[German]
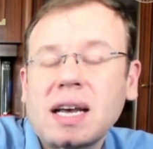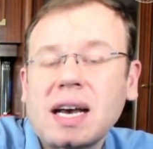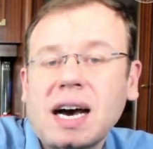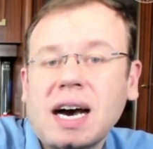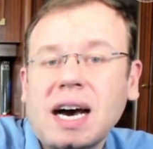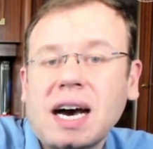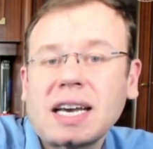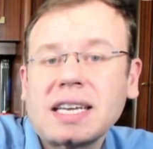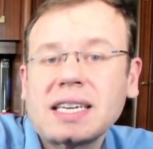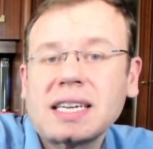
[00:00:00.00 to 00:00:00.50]

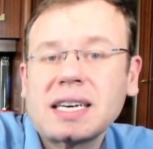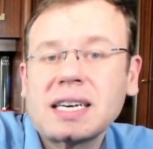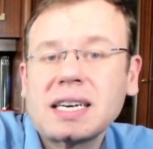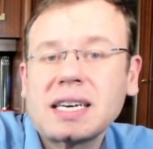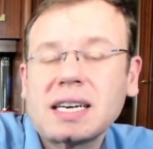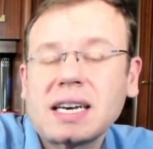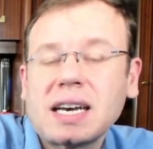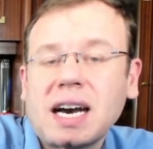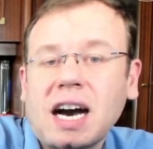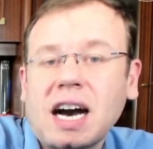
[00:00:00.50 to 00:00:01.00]

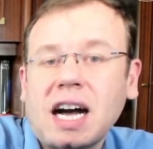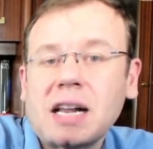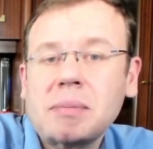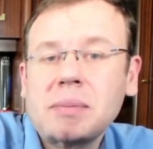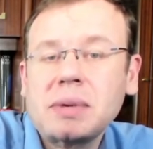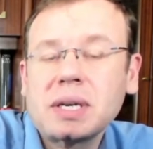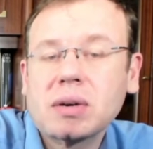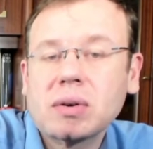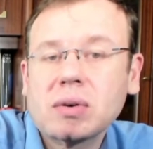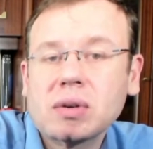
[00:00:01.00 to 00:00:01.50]
eine
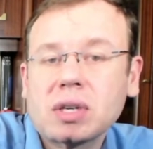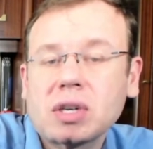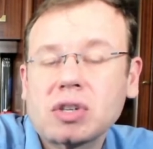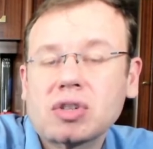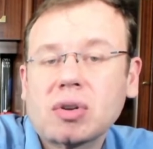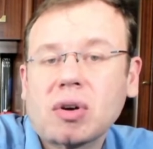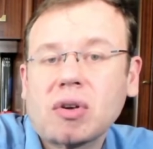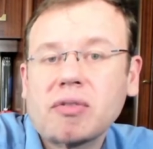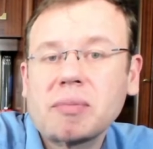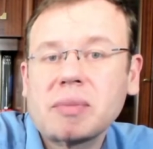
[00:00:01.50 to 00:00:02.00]
Halbierung der
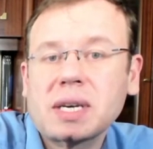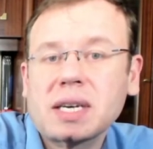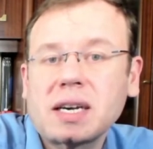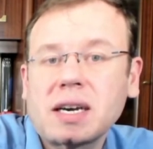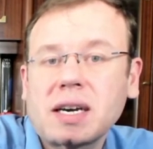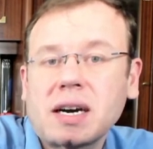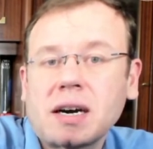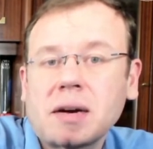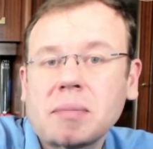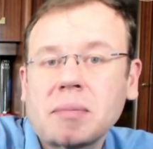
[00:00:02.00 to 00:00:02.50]
Stoffmenge
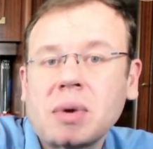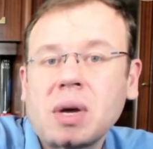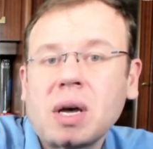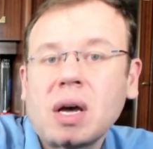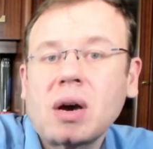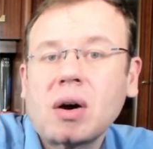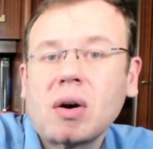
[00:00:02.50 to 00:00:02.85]
haben